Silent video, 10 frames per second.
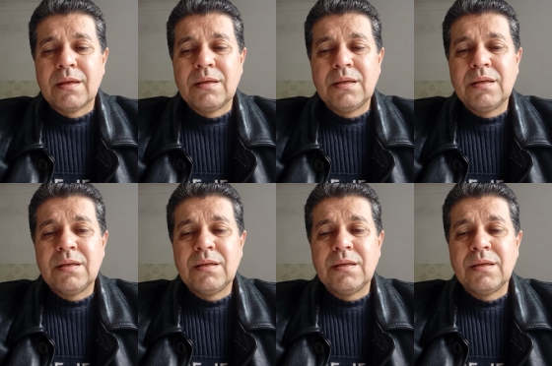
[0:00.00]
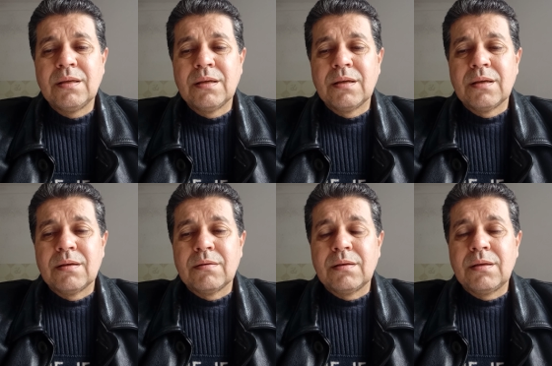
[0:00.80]
E
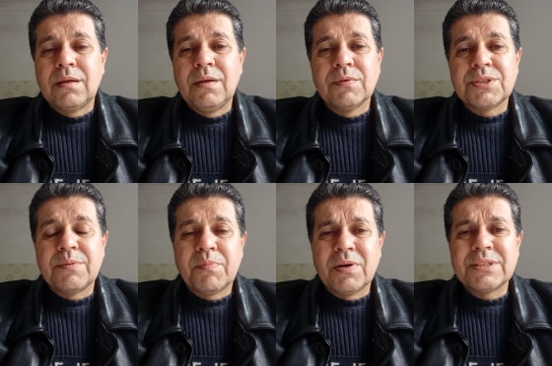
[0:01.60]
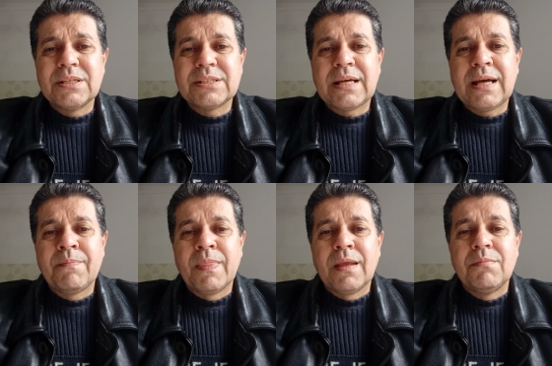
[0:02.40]
que você possa
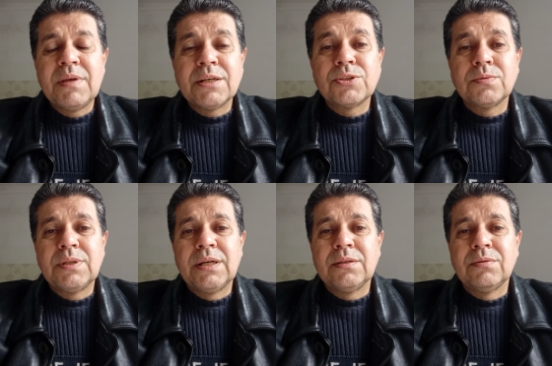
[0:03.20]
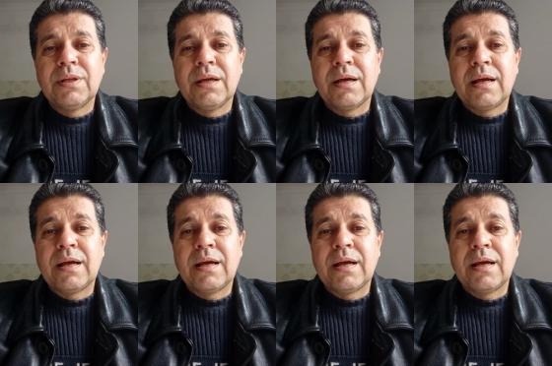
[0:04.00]
estar me ajudando, né,